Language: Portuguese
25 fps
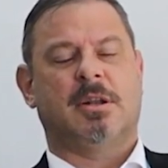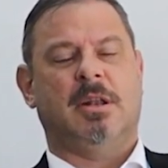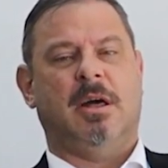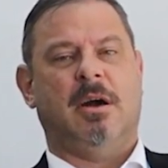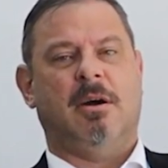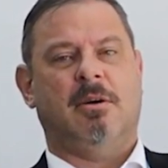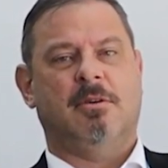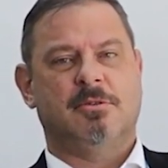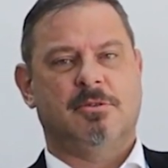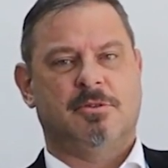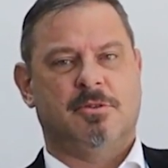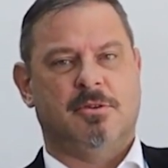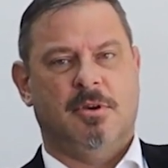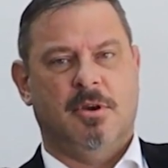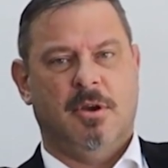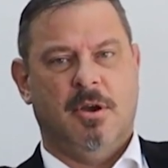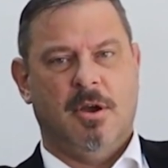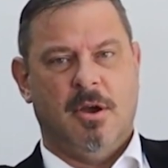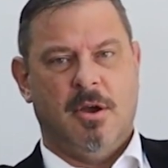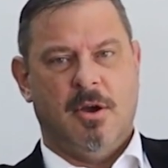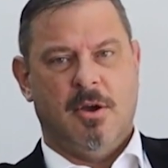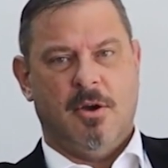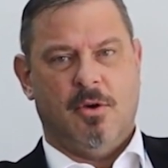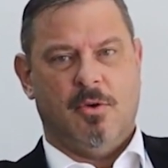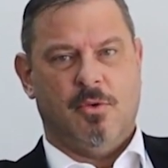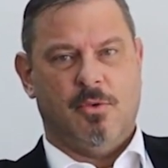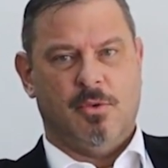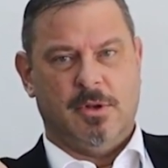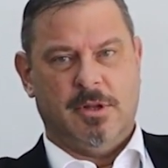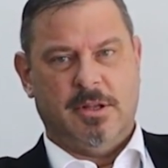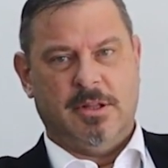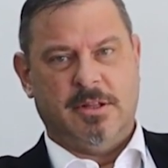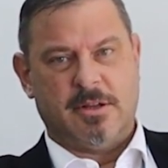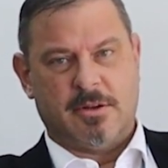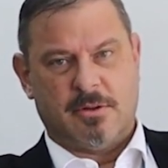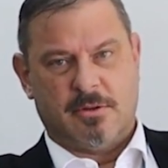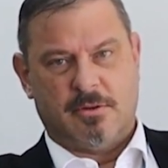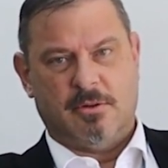Cláudio, o
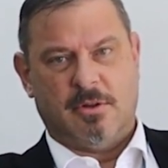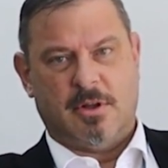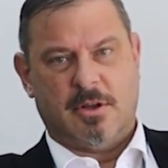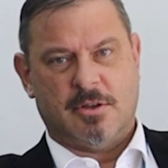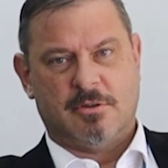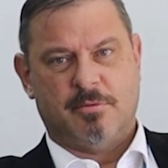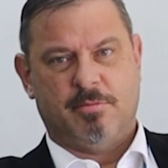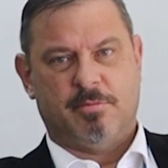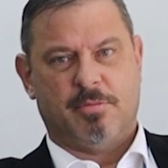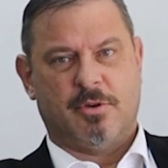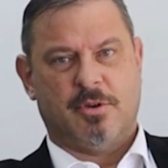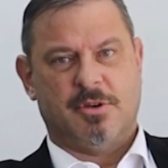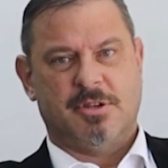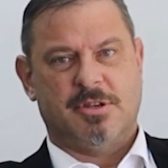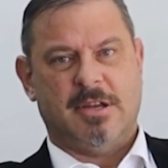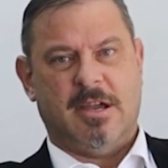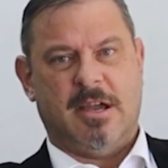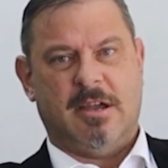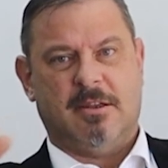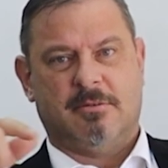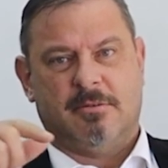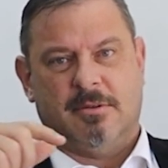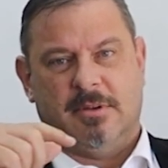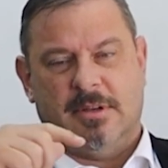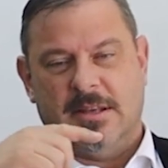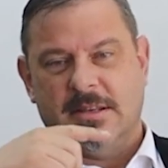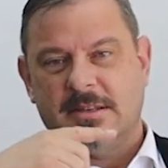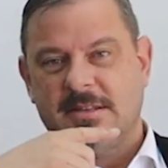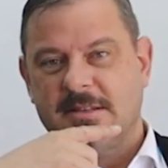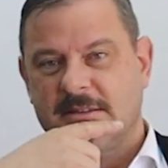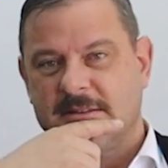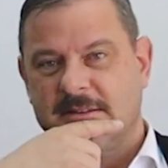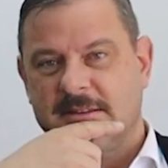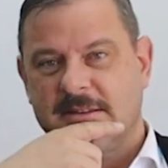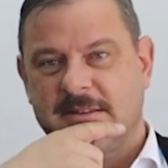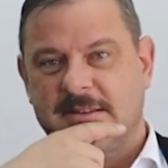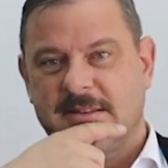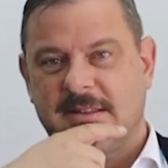líder do nosso projeto nesse
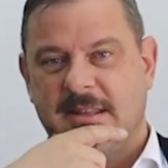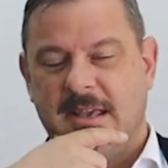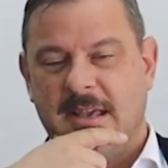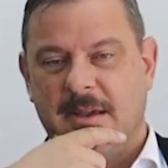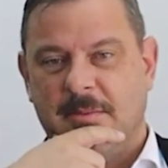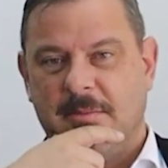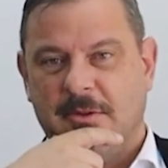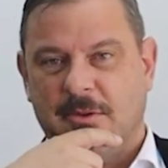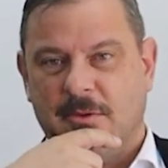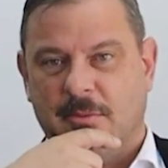sistema,